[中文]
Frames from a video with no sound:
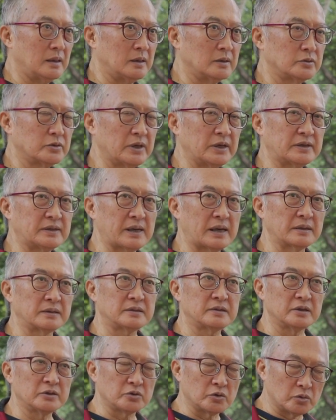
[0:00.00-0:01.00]
所以当
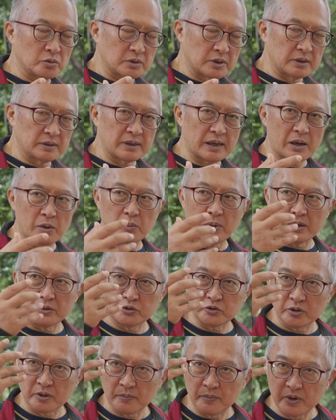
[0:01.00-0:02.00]
这种人他完
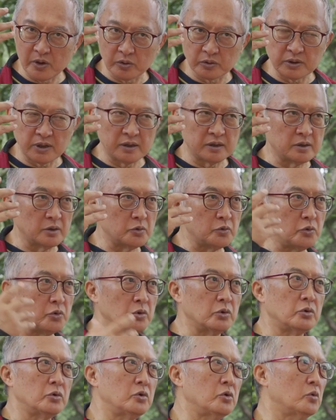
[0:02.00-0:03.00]
全没有任何
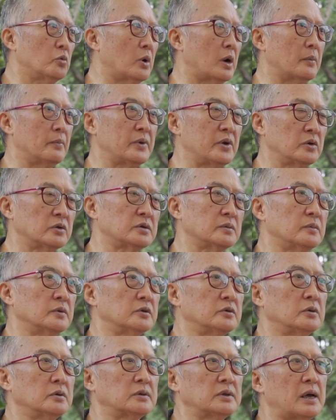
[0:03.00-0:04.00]
欲望，没有什
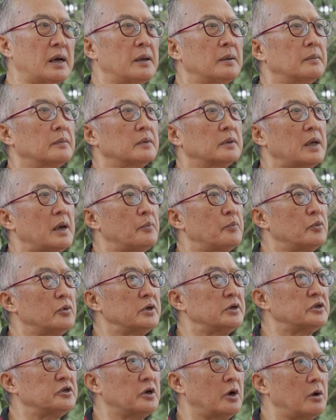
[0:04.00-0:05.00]
么说他不
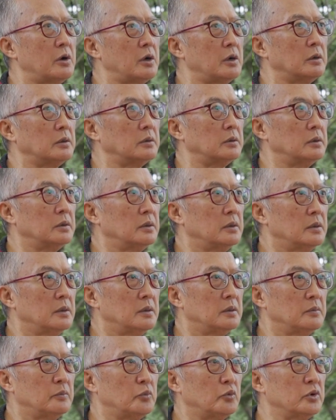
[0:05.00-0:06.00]
会消耗
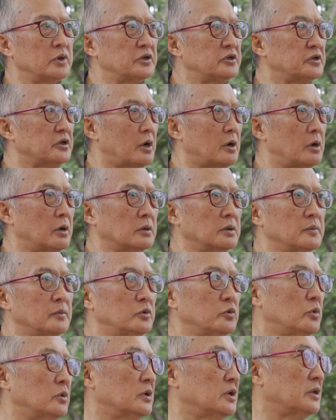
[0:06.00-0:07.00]
那么
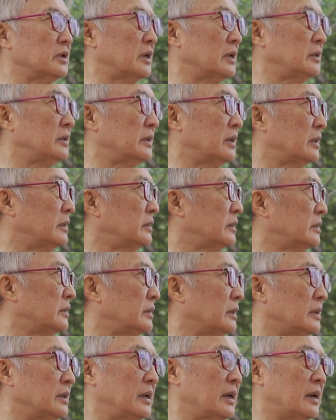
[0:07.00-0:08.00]
多的
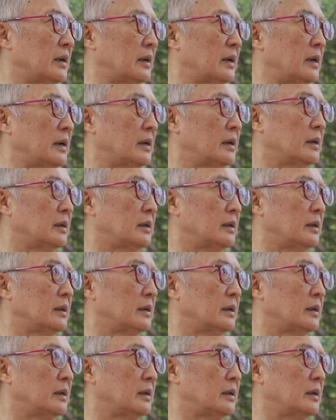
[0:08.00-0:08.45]
能量啊。